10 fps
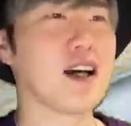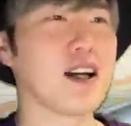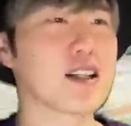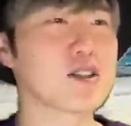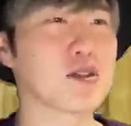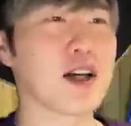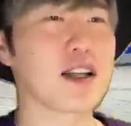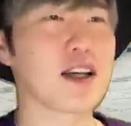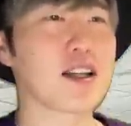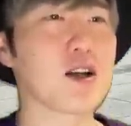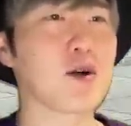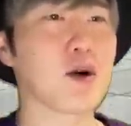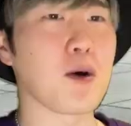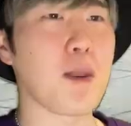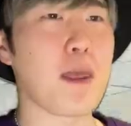ラストランでやっていこう
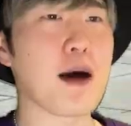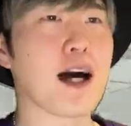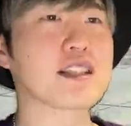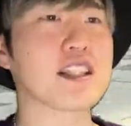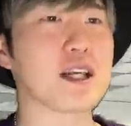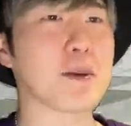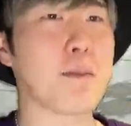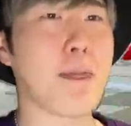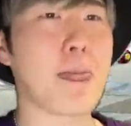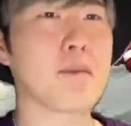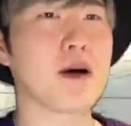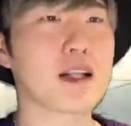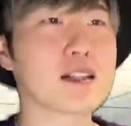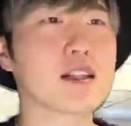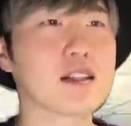よ。今8位。ま
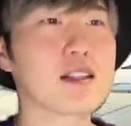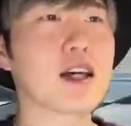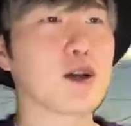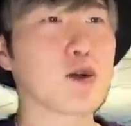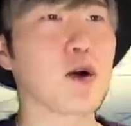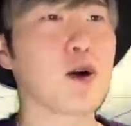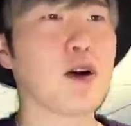だ全然あるよ。